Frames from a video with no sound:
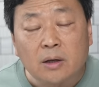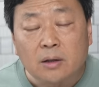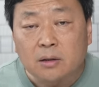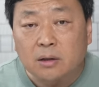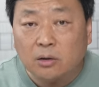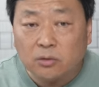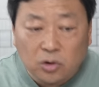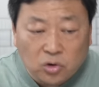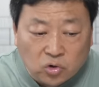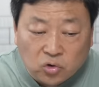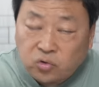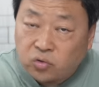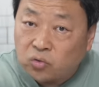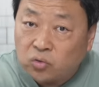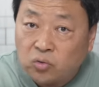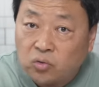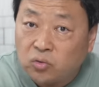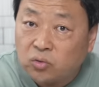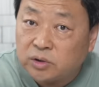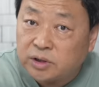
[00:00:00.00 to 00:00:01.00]
然后他出
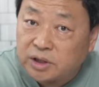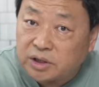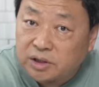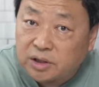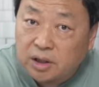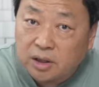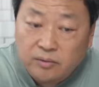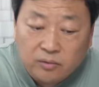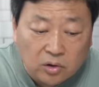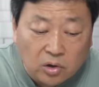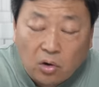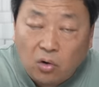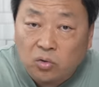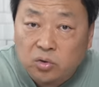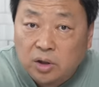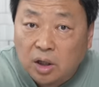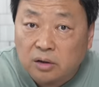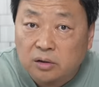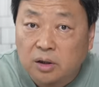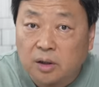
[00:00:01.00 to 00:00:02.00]
入这些高
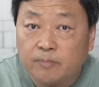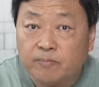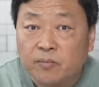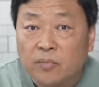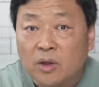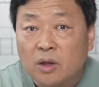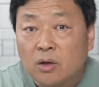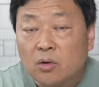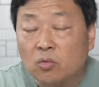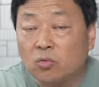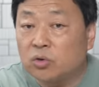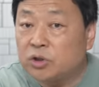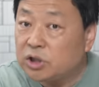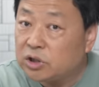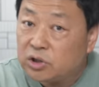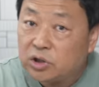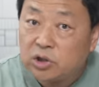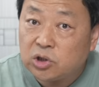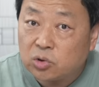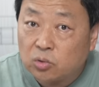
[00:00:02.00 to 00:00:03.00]
档的五
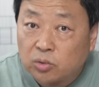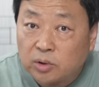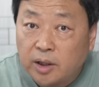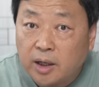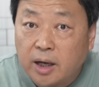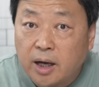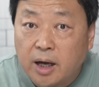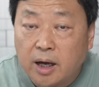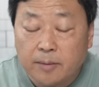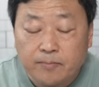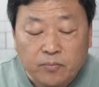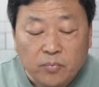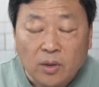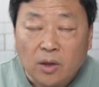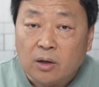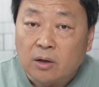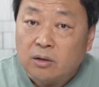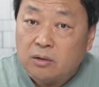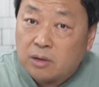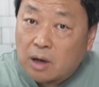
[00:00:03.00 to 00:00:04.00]
星级酒店，
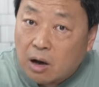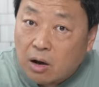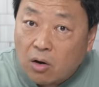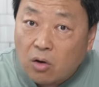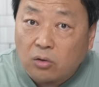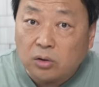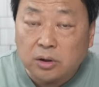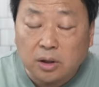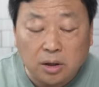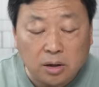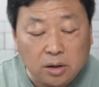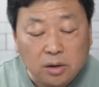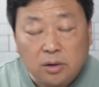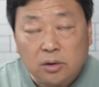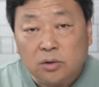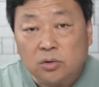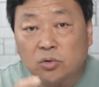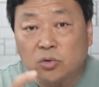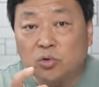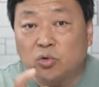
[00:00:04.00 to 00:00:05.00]
然后呢
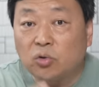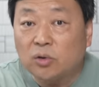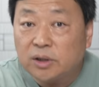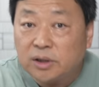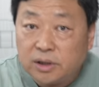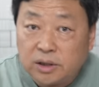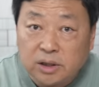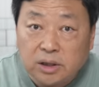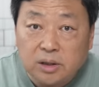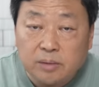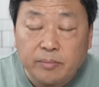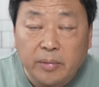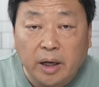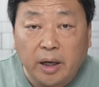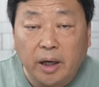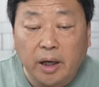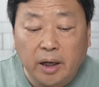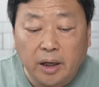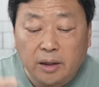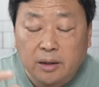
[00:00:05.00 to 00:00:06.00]
又做医
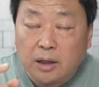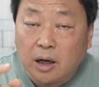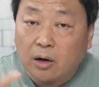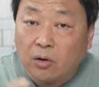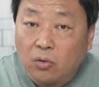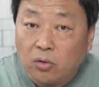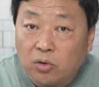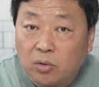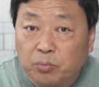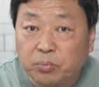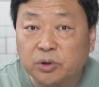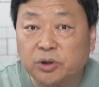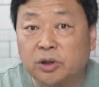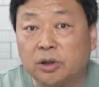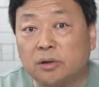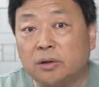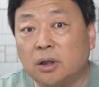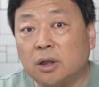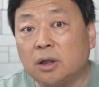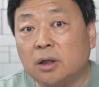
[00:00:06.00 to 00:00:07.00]
美，然后又不
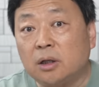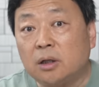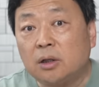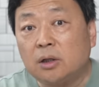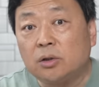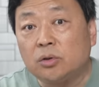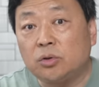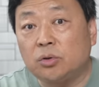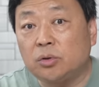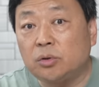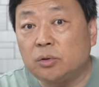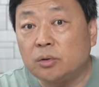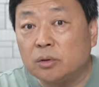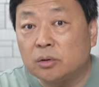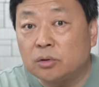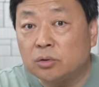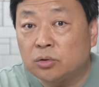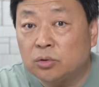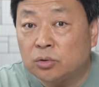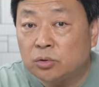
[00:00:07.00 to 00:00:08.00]
停的去。
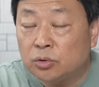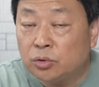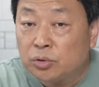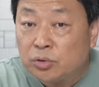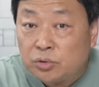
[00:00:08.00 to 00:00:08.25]
去